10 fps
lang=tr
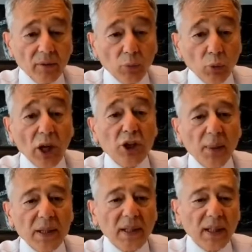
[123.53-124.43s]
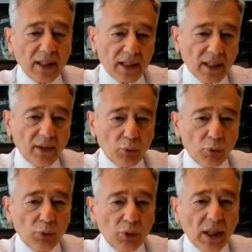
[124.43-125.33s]
ulaşması gereken
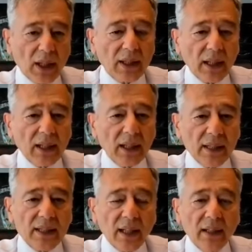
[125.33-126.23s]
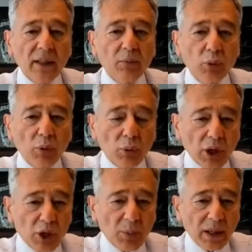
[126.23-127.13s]
ürünler. Yani insanlık buna
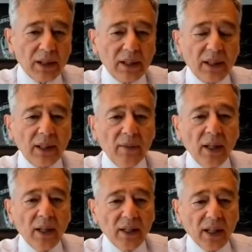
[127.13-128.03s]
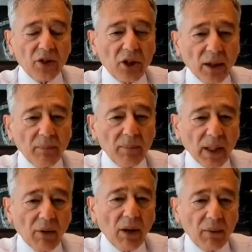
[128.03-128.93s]
ulaşmalı ki yaşam
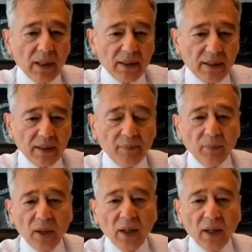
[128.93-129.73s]
devam etsin.